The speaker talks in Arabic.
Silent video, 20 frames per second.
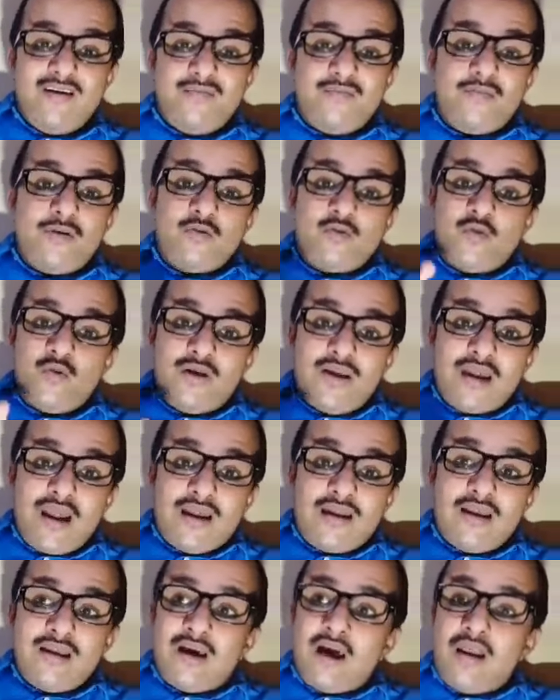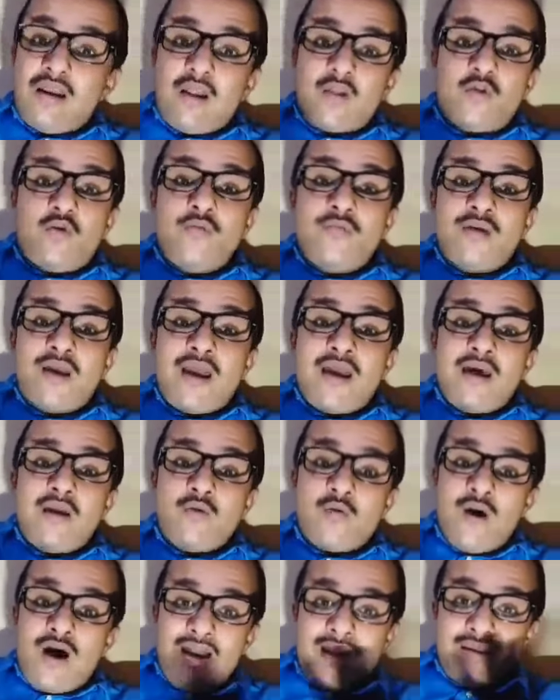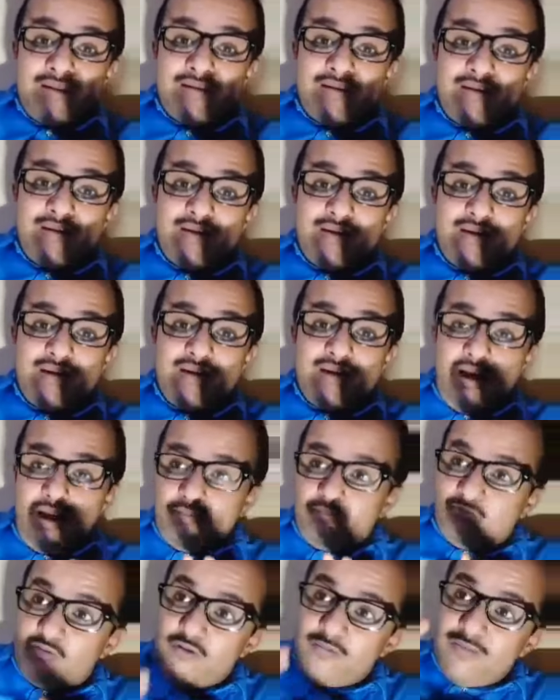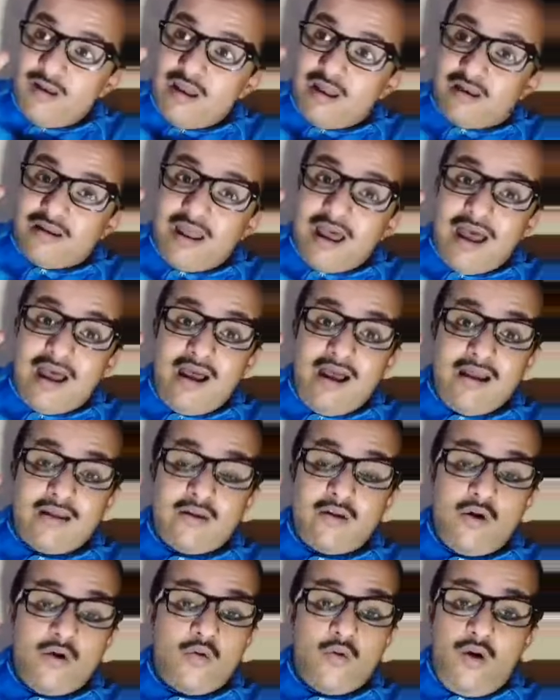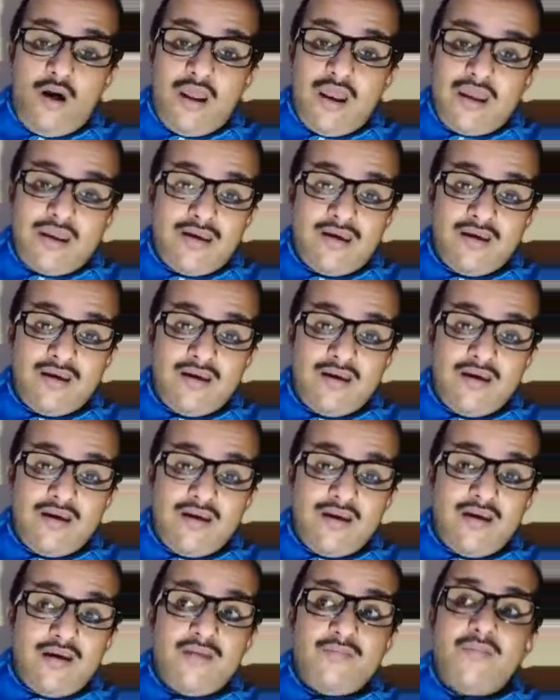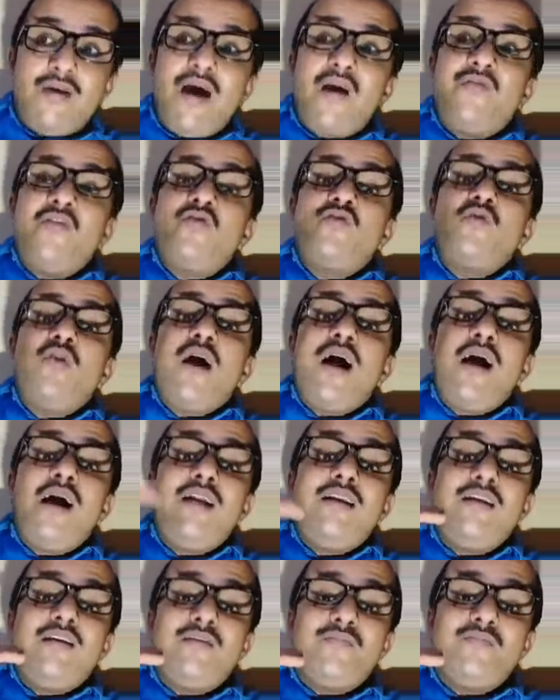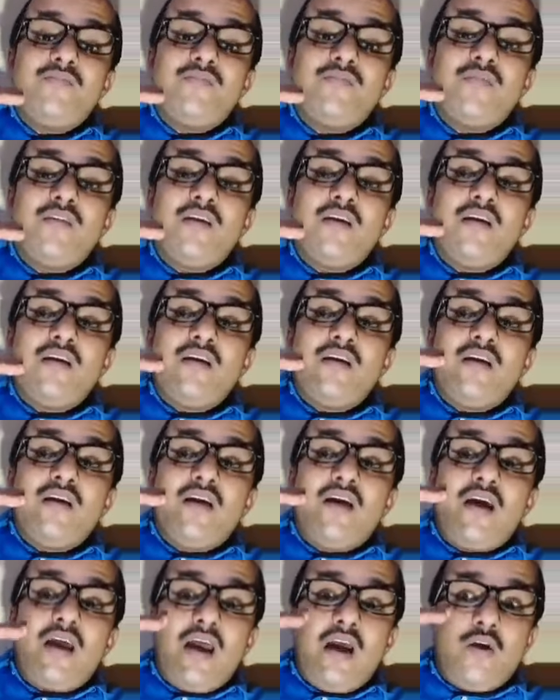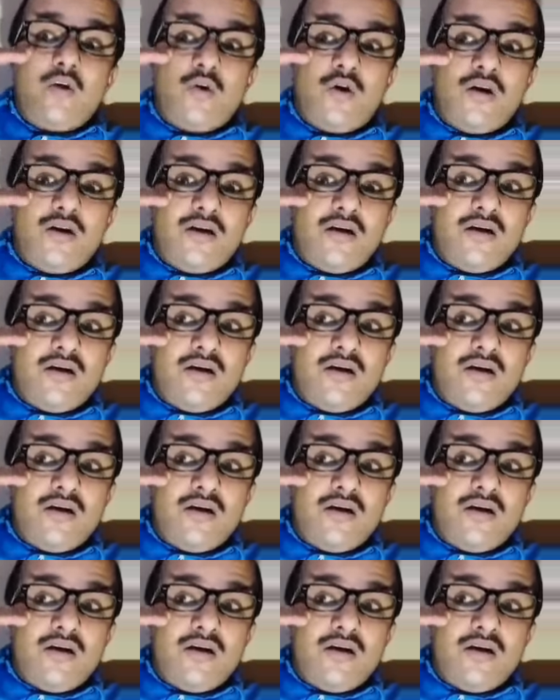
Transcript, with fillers: منطوق إيران هي خلتكم كيان واحد عبد الملك لا أحد يعلو عليه ما فيش واحد عينه